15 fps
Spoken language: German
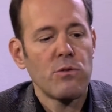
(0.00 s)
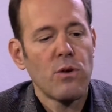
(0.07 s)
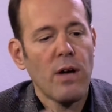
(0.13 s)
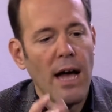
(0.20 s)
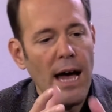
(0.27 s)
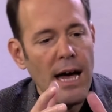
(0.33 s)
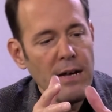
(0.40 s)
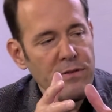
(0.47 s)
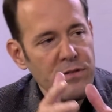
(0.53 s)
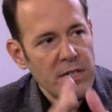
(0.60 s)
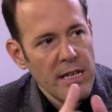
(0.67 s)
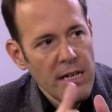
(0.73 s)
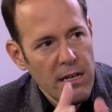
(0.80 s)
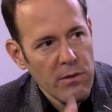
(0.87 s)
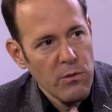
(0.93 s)
Du greifst
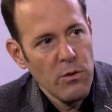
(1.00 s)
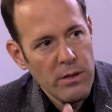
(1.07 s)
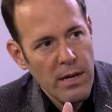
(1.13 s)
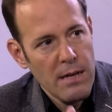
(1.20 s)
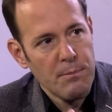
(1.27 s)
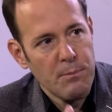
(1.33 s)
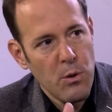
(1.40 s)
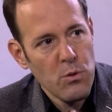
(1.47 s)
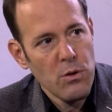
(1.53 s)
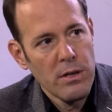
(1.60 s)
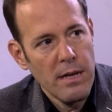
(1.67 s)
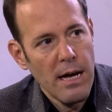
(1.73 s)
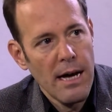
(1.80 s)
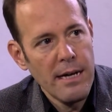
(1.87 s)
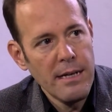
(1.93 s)
irgendwo in deinen
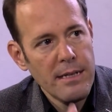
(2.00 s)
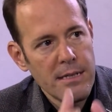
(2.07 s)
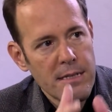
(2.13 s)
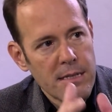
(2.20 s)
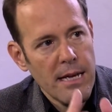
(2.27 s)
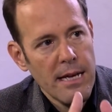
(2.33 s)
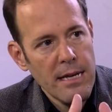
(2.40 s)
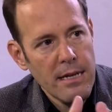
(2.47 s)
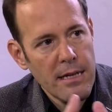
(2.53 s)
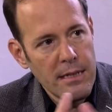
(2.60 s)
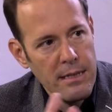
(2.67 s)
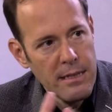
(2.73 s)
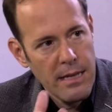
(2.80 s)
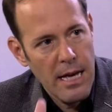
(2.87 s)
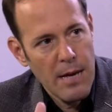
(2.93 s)
Punkt ein, ins
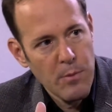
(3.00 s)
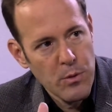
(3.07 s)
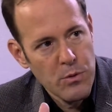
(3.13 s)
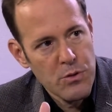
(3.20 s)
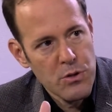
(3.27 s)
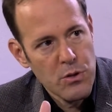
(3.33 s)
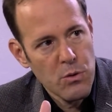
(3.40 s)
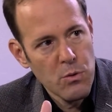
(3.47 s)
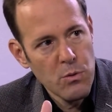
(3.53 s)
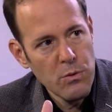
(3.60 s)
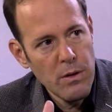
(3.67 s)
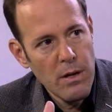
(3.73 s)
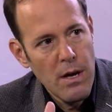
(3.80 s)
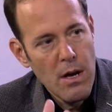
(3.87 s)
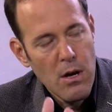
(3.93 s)
Denken, in die
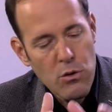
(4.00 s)
Emotion,